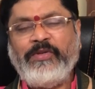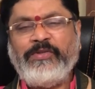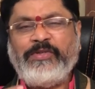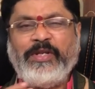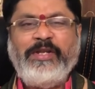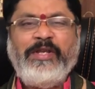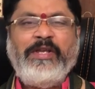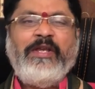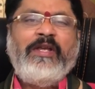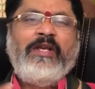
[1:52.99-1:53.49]

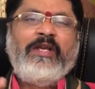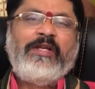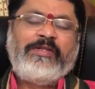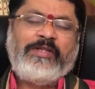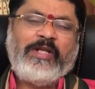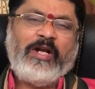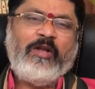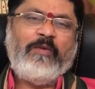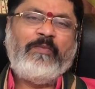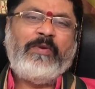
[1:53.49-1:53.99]
శని
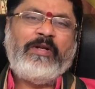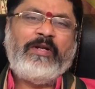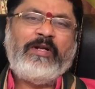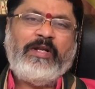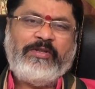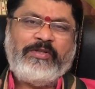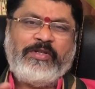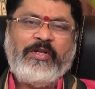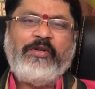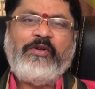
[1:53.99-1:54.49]
షాడో ప్లానెట్
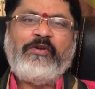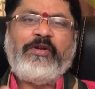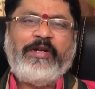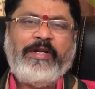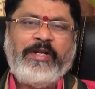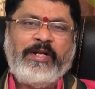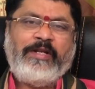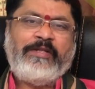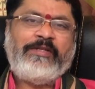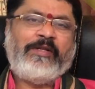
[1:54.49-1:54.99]
అంటే శని యొక్క
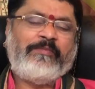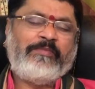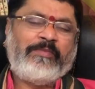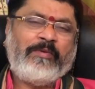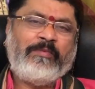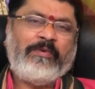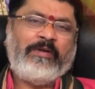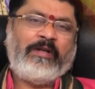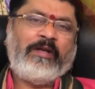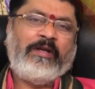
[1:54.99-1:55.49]
నీడ అని చెప్తాం
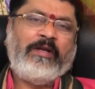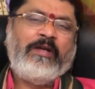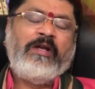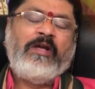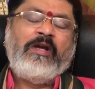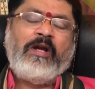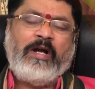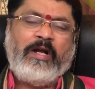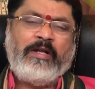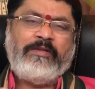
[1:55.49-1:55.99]
అనమాట
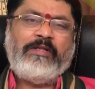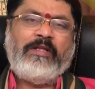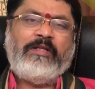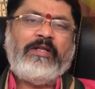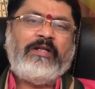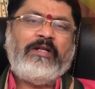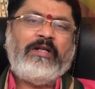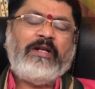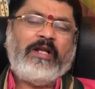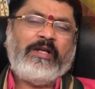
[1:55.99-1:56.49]
అంచేది
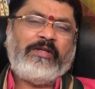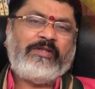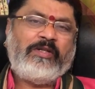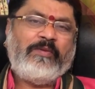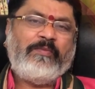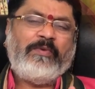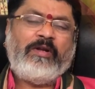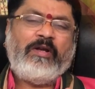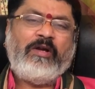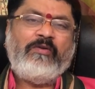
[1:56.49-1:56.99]
ఏంటంటే
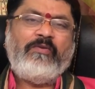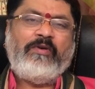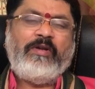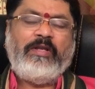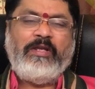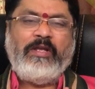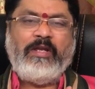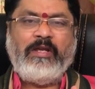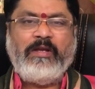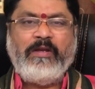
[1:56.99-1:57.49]
అష్టమరాహు
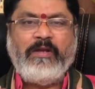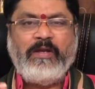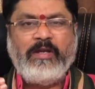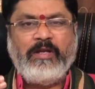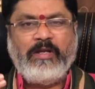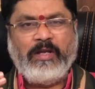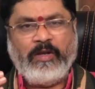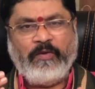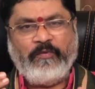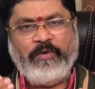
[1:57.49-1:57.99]
అనేది
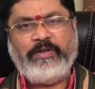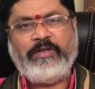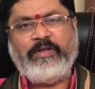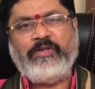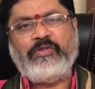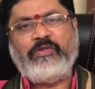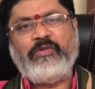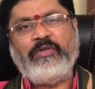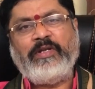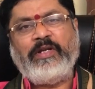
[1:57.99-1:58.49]
ఎఫెక్ట్
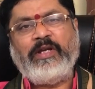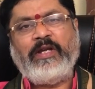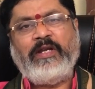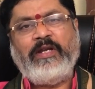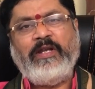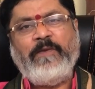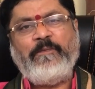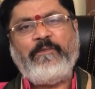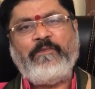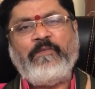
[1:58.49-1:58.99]
ఇస్తుంది
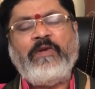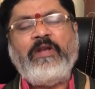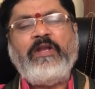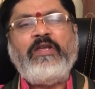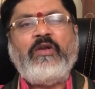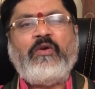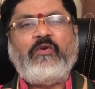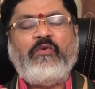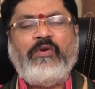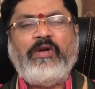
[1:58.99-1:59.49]
కానీ మరీ
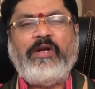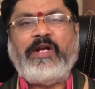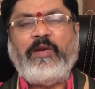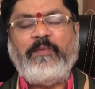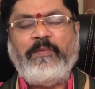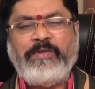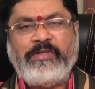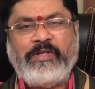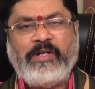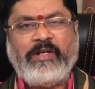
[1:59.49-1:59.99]
ఎక్కువగా
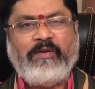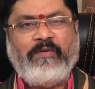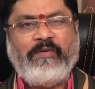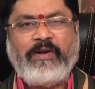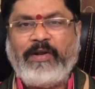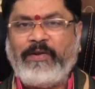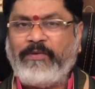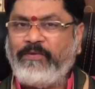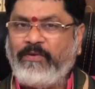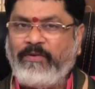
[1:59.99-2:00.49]
కనిపించడానికి
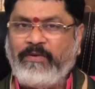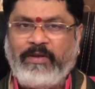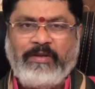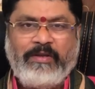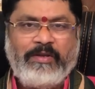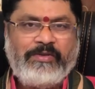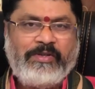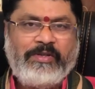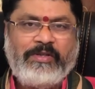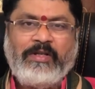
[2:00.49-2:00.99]
అవకాశం అనురాధ
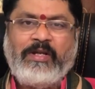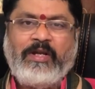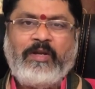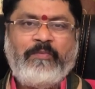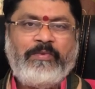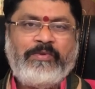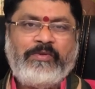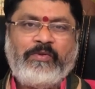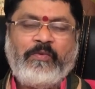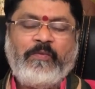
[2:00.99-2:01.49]
నక్షత్రం
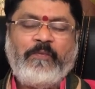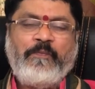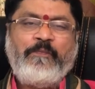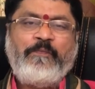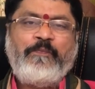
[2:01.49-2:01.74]
కనిపించదు